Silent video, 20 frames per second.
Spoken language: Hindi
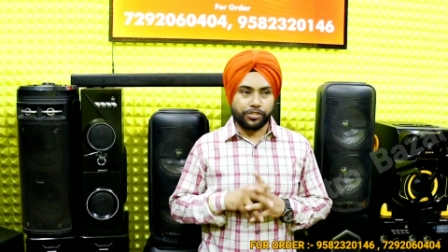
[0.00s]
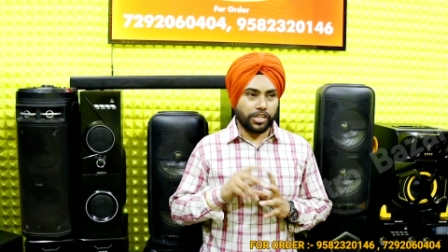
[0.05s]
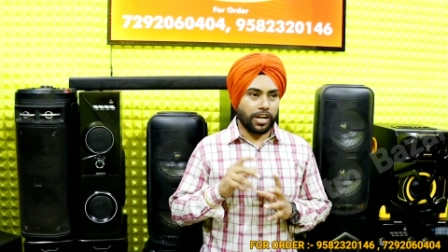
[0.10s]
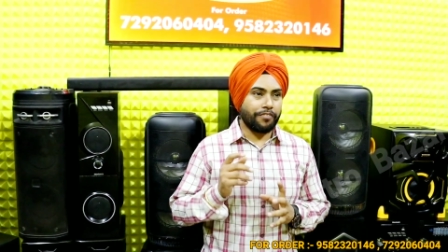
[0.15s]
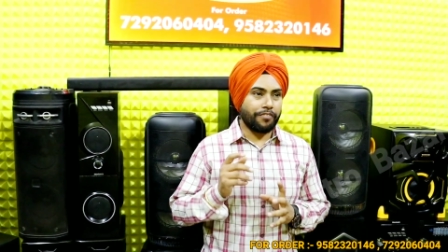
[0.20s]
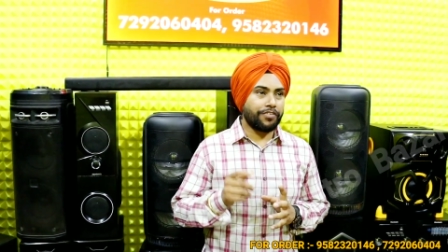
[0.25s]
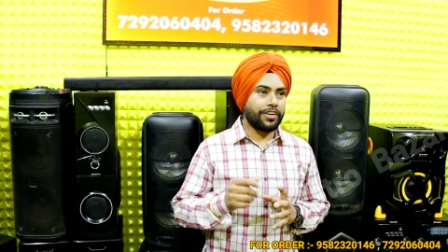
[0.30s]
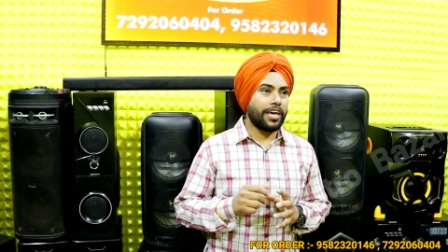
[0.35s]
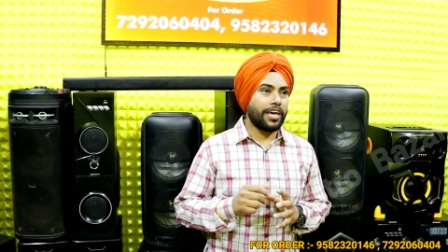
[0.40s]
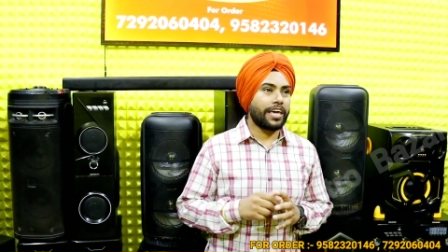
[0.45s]

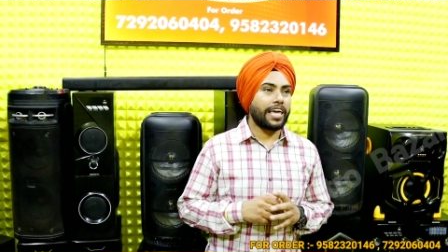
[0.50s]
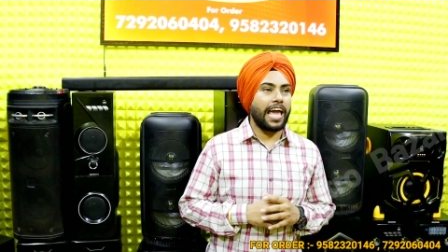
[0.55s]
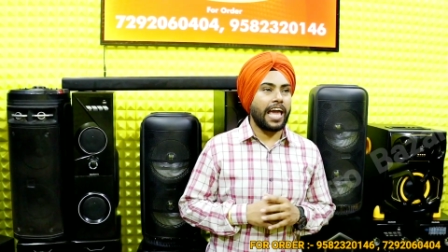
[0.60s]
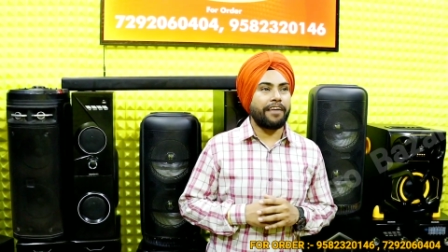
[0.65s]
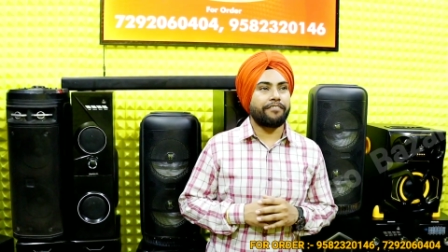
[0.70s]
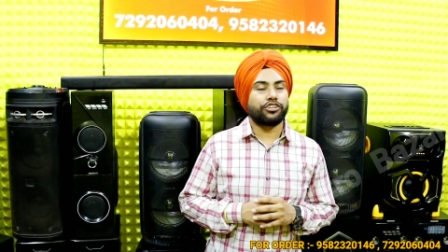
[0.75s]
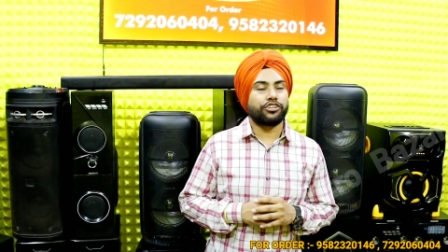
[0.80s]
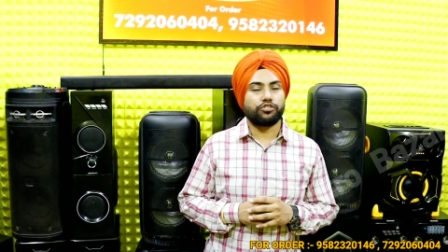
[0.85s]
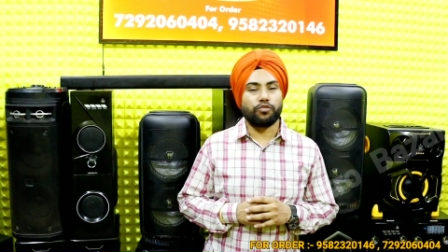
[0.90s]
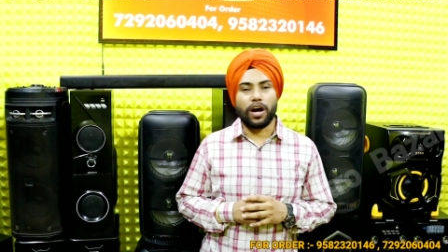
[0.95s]
सिर्फ ये
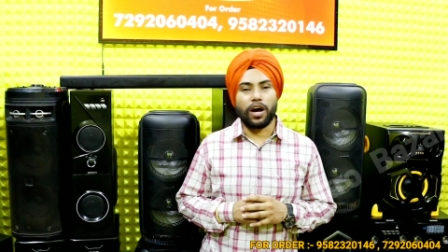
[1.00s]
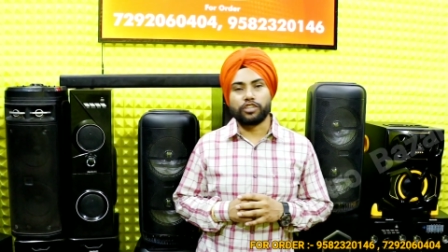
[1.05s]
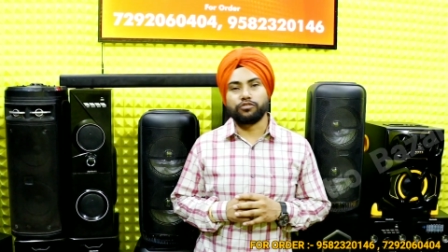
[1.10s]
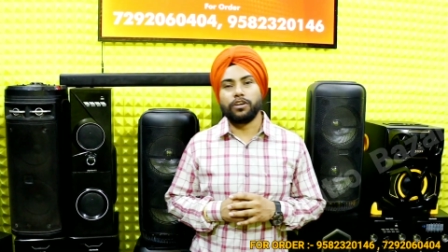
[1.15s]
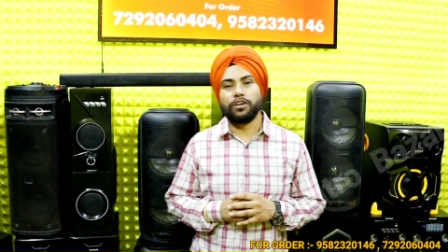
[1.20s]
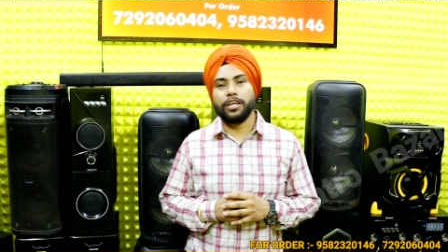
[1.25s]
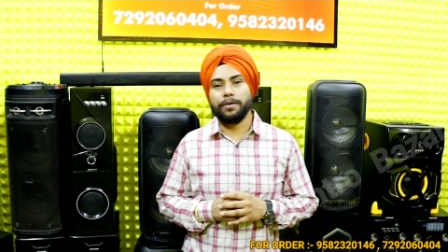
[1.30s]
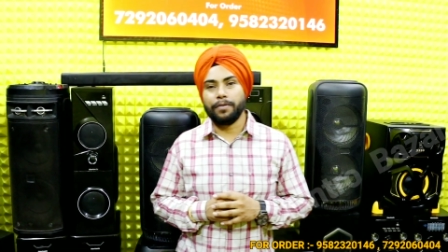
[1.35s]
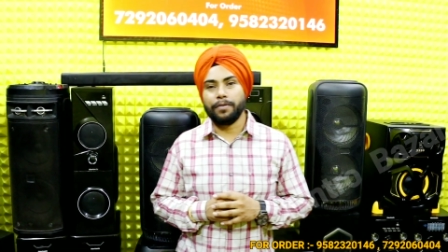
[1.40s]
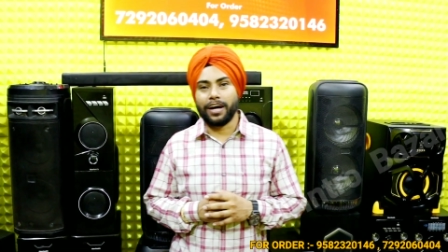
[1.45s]
क्या है
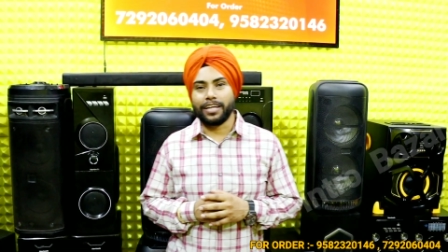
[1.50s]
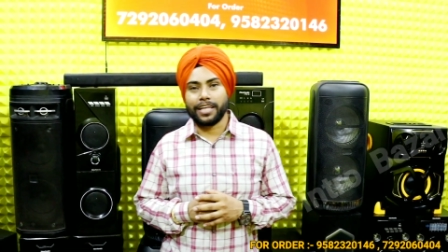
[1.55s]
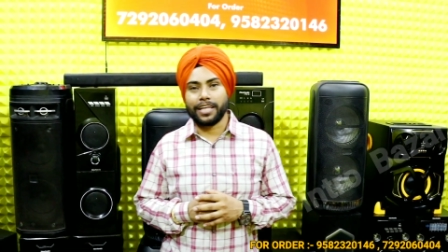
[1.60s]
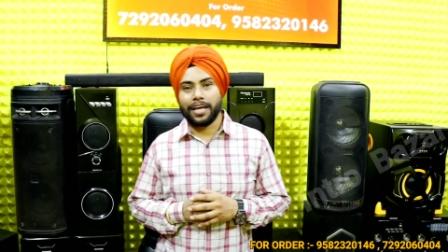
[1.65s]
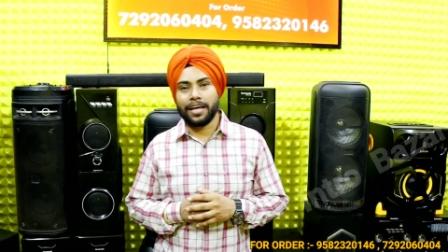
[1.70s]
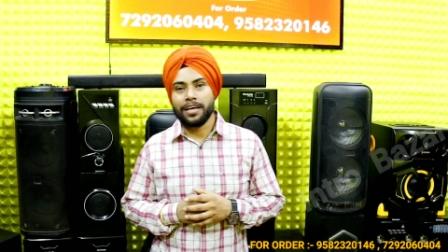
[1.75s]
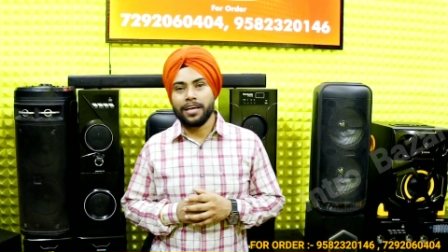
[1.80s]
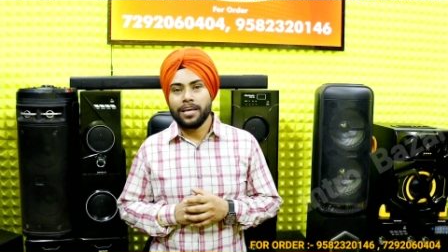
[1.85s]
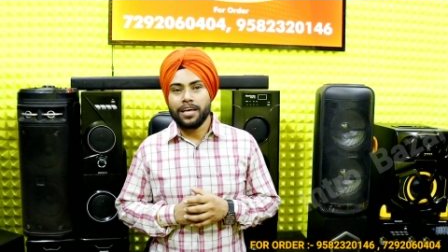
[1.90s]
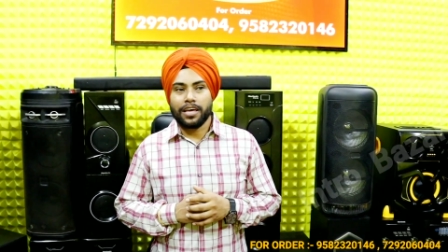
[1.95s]
विश्वास वाली बात
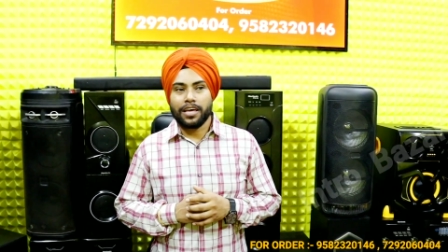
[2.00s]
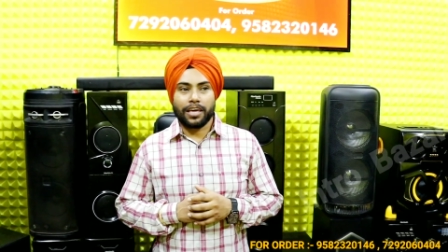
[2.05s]
है